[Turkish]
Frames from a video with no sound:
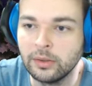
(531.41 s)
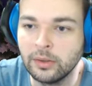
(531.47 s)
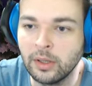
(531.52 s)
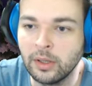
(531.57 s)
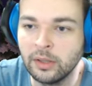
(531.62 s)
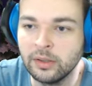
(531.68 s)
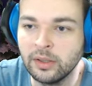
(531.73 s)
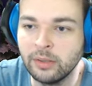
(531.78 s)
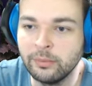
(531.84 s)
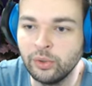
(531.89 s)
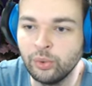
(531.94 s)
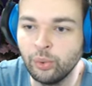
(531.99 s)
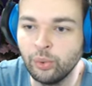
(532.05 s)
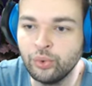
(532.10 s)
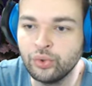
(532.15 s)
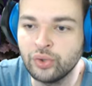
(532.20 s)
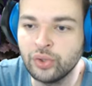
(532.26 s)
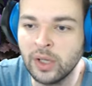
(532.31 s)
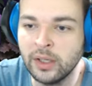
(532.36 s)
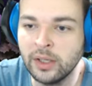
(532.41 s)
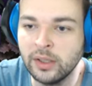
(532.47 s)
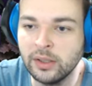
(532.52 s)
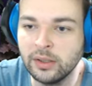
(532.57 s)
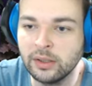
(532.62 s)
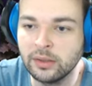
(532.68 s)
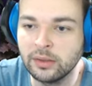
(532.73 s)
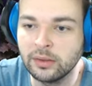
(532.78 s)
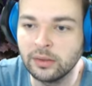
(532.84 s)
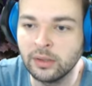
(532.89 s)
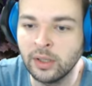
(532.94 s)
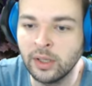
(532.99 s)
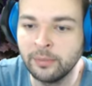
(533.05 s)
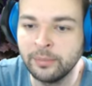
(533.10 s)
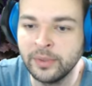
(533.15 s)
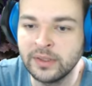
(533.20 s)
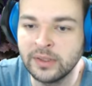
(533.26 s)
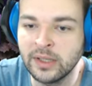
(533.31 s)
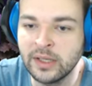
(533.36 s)
Adamın 3 tane...
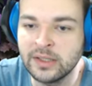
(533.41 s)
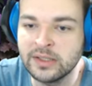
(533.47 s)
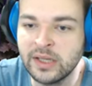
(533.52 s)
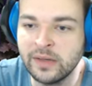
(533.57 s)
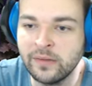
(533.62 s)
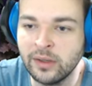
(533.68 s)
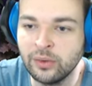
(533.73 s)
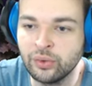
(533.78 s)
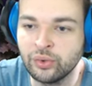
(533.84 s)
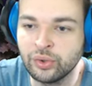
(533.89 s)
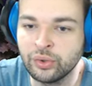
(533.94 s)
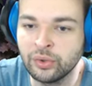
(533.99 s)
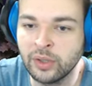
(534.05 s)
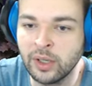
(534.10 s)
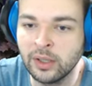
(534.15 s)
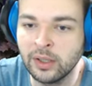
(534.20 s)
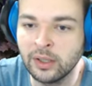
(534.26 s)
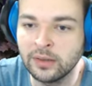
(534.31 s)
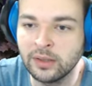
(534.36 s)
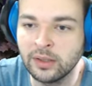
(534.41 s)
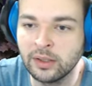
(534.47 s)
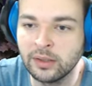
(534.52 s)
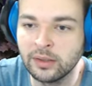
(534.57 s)
Ha bir tane seviye düşürdük Allah'tan.